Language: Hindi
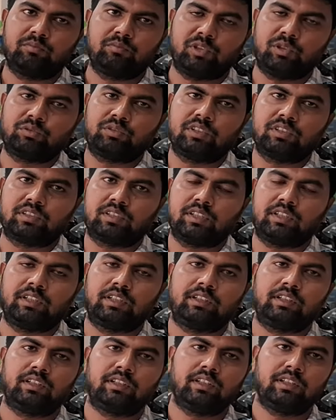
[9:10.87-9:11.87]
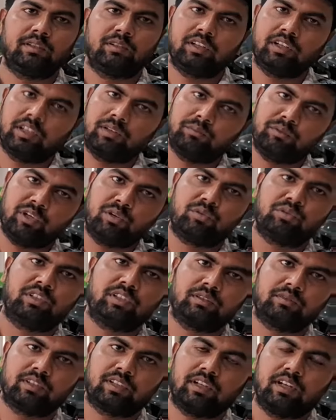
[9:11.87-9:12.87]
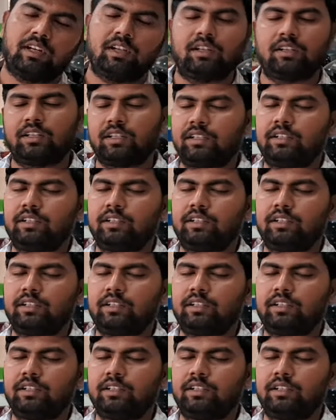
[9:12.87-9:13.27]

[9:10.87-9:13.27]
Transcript: बहुत अच्छा ट्रैक्टर है घंटे का घंटे खाएगा हाँ,